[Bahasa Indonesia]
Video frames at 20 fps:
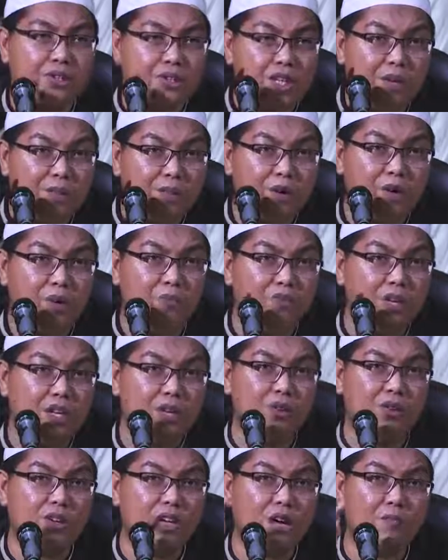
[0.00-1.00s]
sebelum
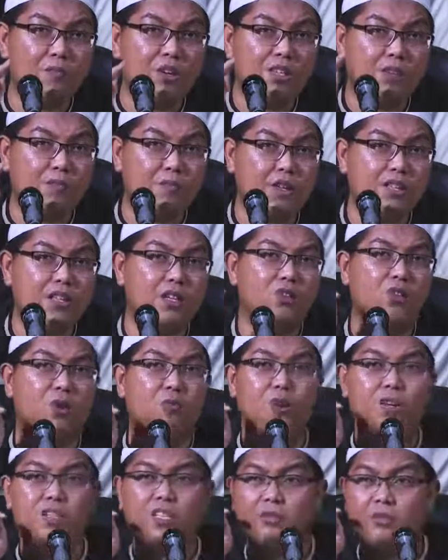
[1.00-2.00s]
tidur Nabi sempatin
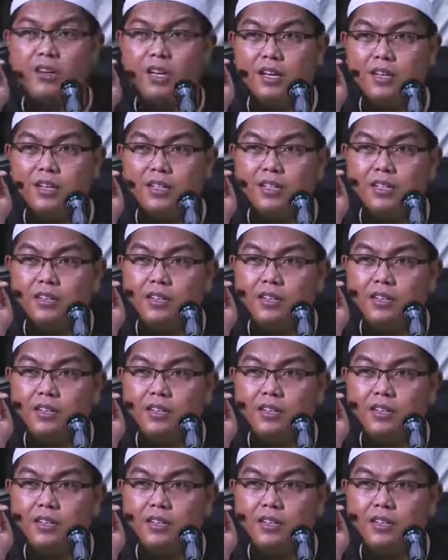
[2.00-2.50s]
ngobrol sama